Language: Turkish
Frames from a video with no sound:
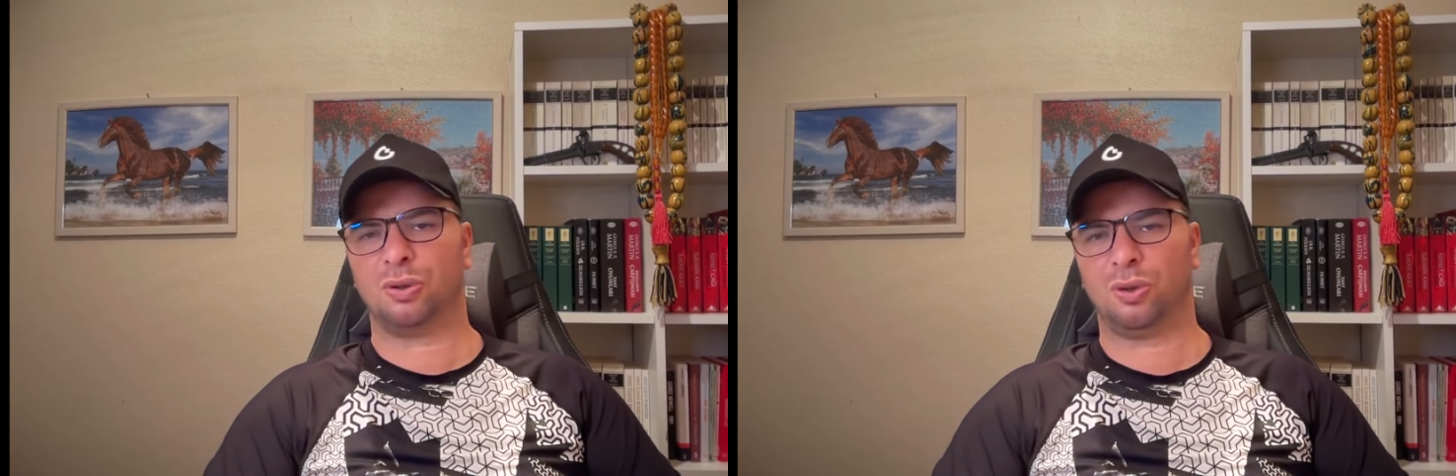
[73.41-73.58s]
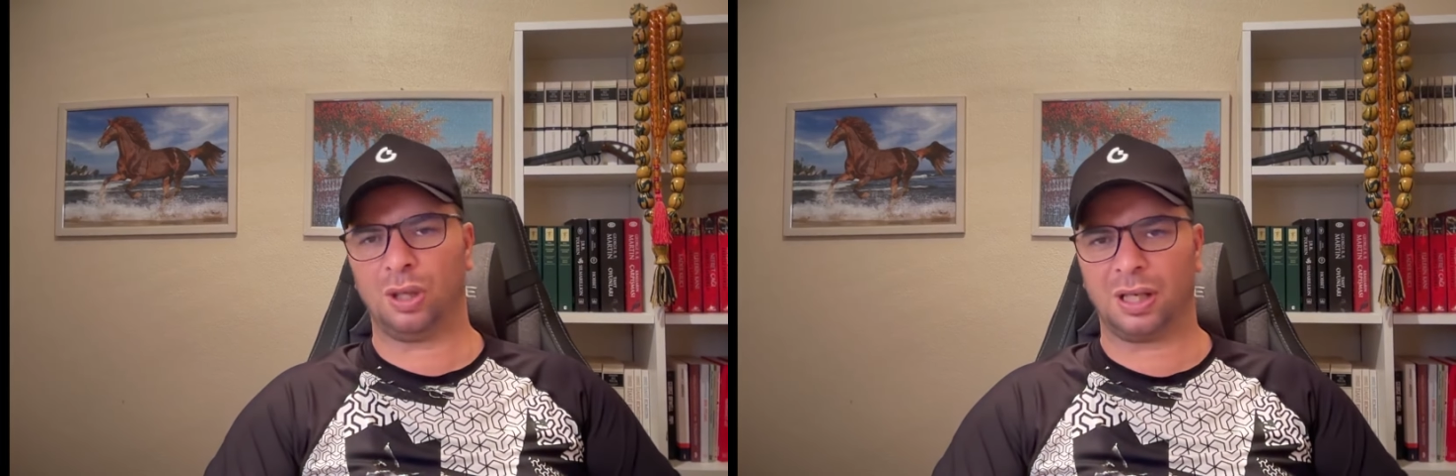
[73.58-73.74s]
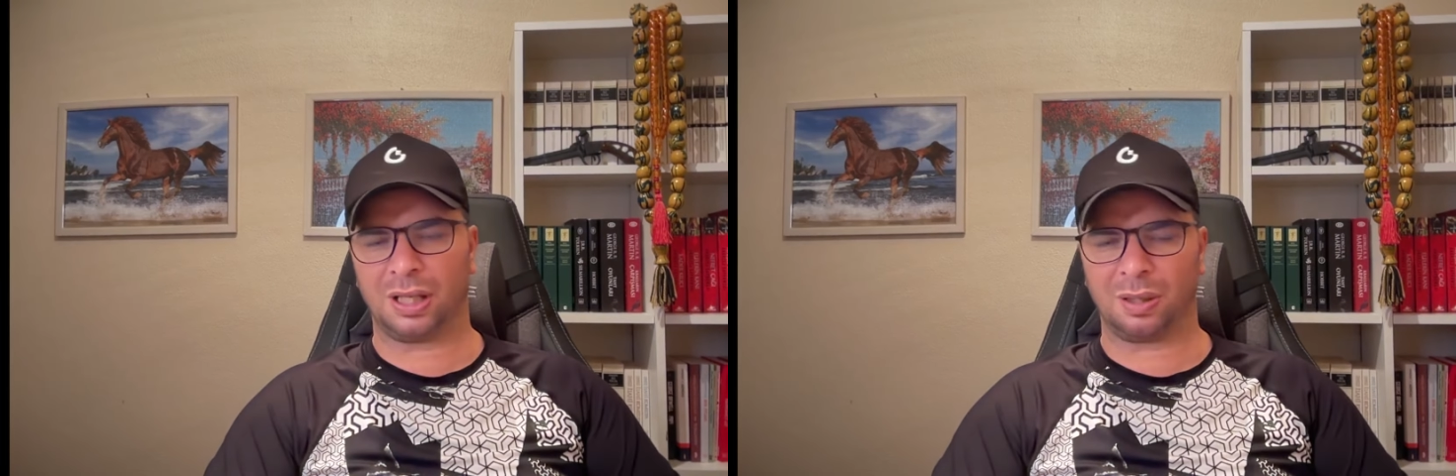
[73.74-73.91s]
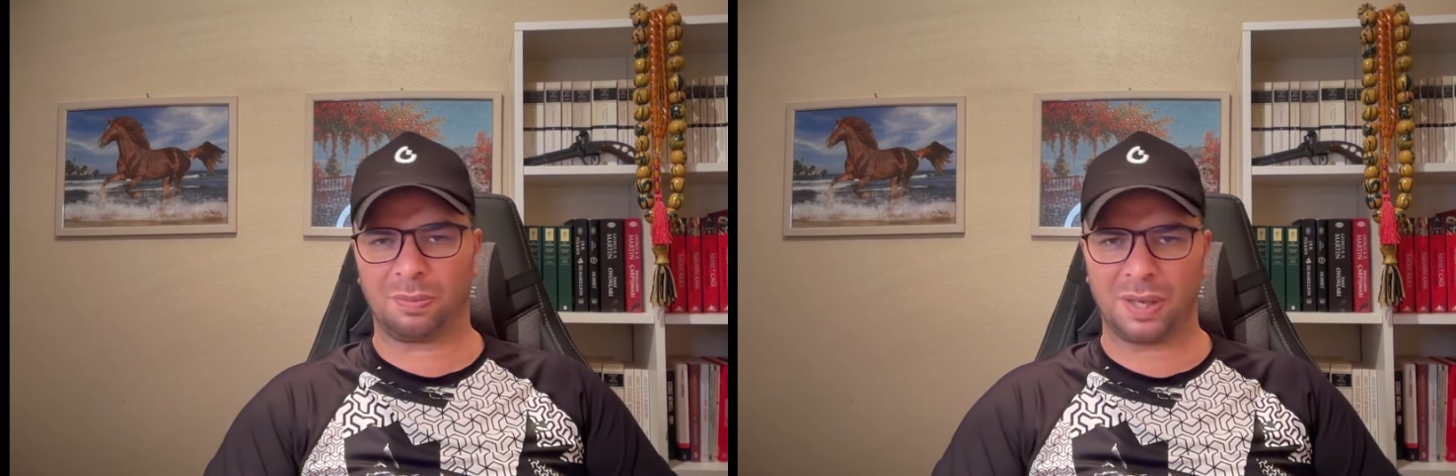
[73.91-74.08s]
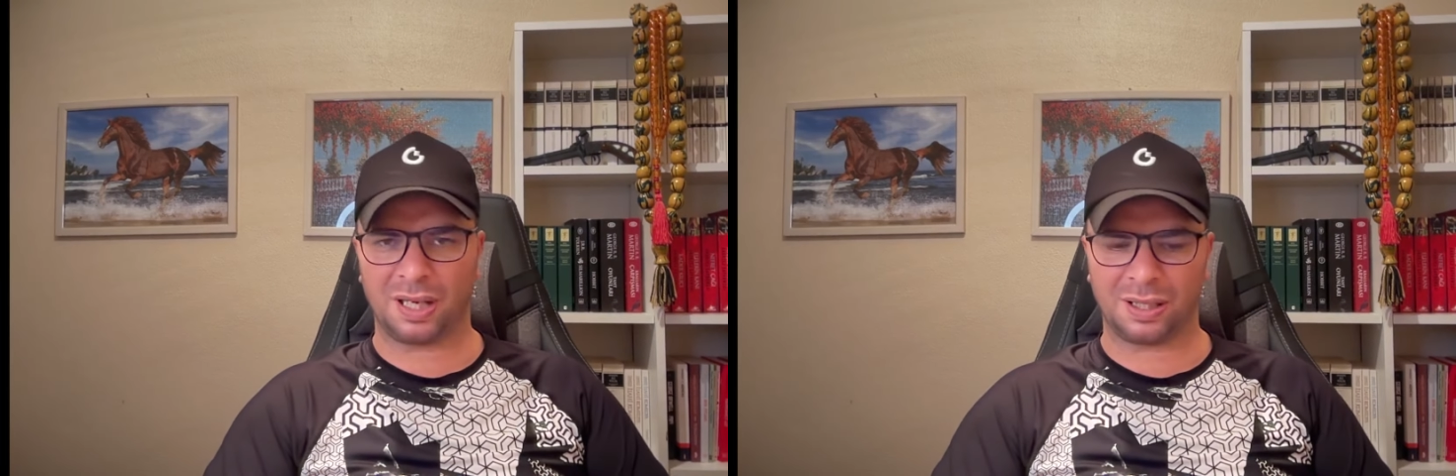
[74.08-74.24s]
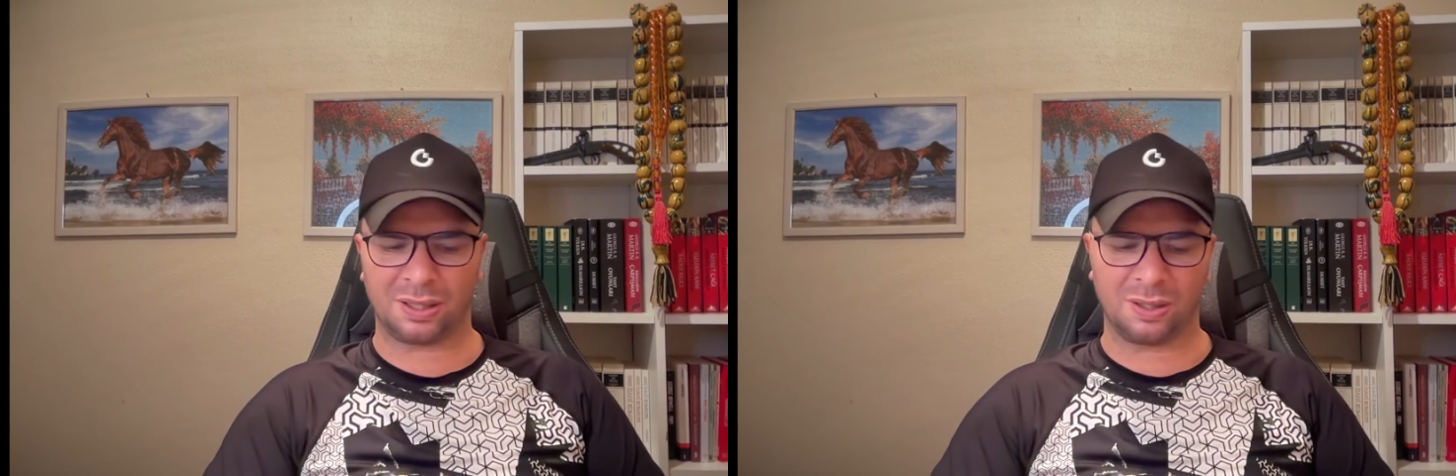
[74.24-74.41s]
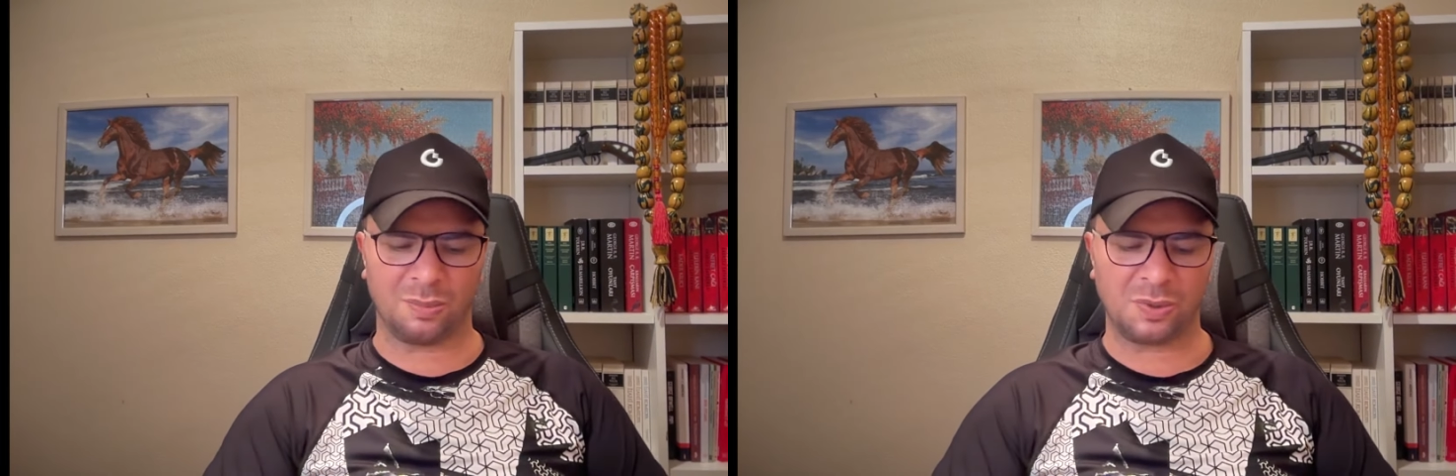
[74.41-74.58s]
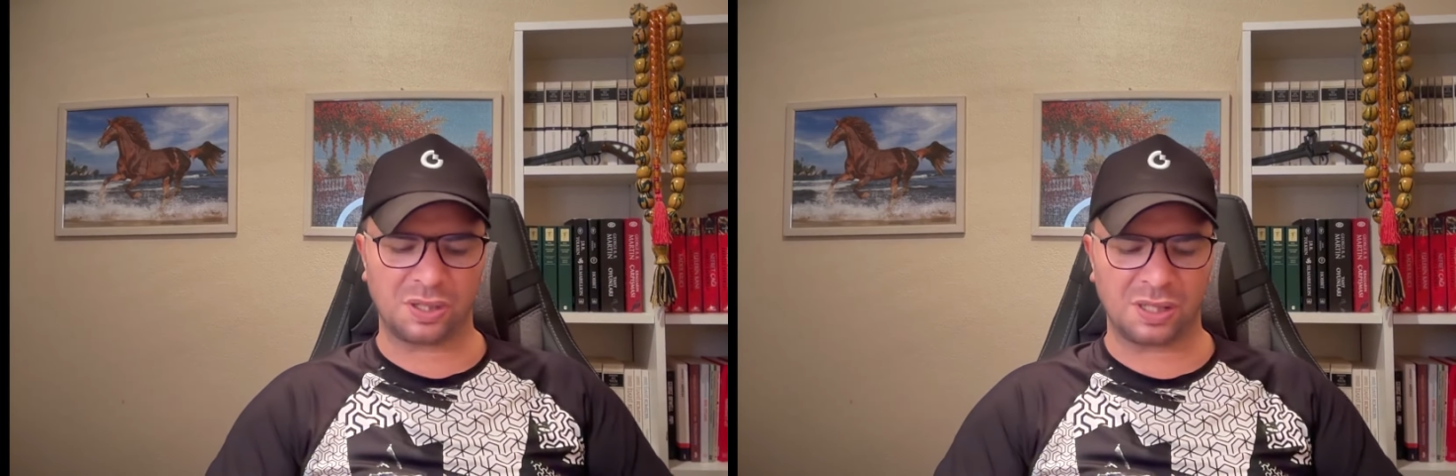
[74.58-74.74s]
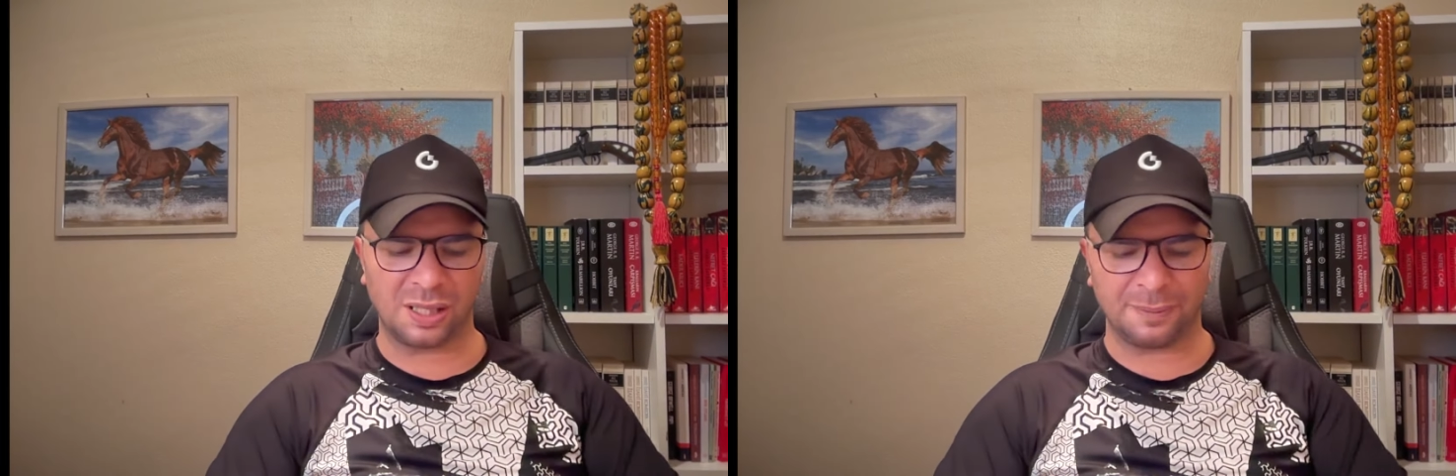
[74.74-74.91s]
olarak
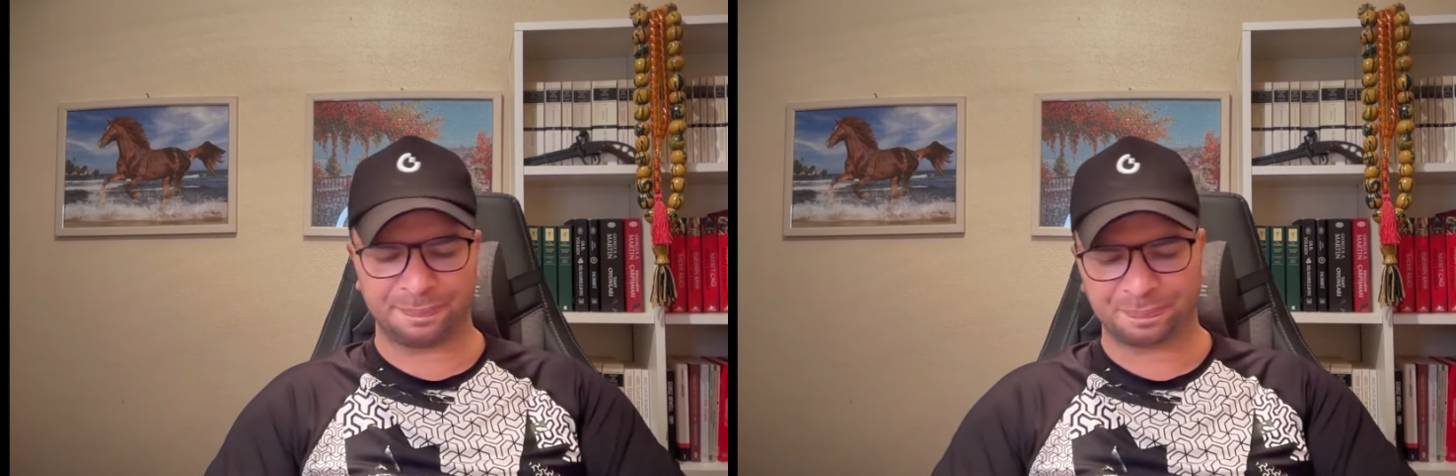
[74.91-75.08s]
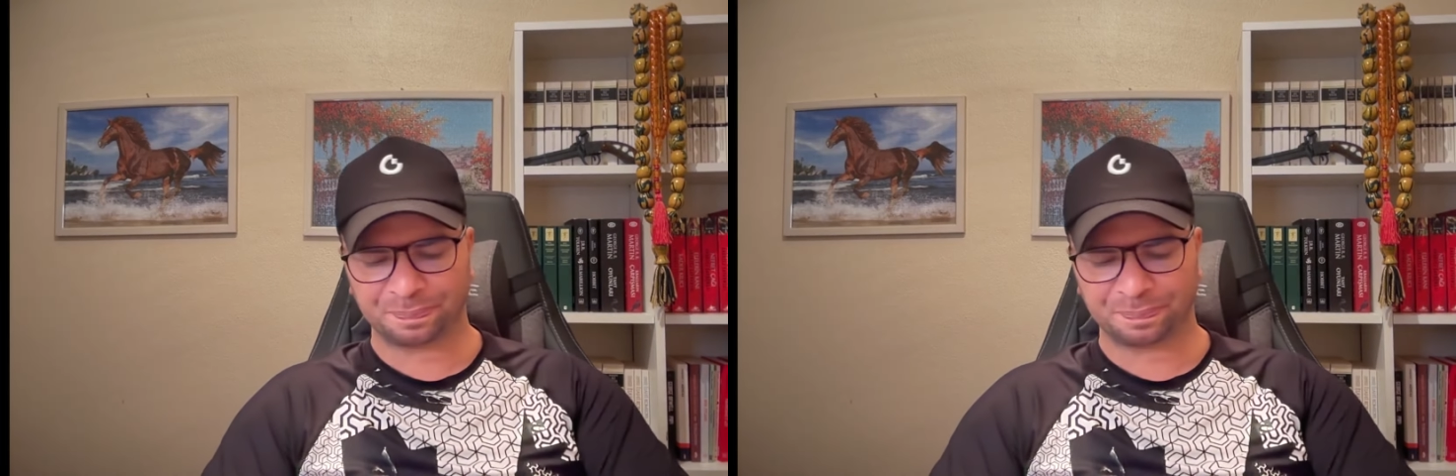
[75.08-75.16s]
baktığımızda